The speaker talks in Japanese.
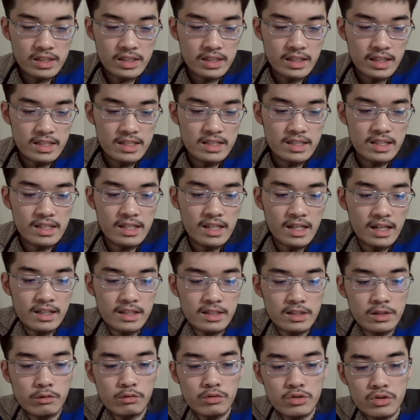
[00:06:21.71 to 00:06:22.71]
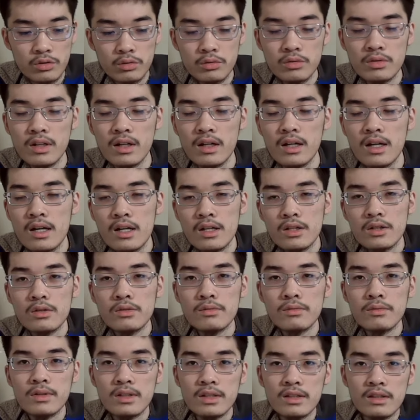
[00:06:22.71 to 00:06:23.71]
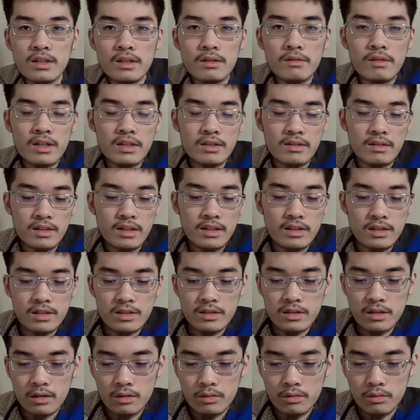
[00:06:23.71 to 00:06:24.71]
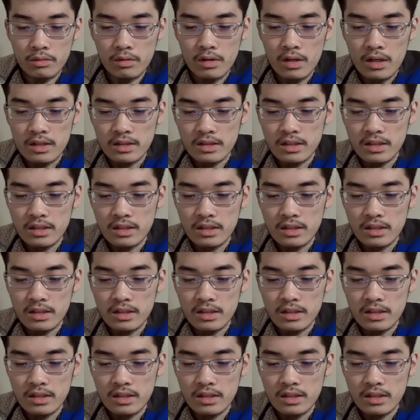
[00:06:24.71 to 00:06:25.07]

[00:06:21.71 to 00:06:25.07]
に対して嫌がらせをしようとかいうふうに言ってるわけではないですけど、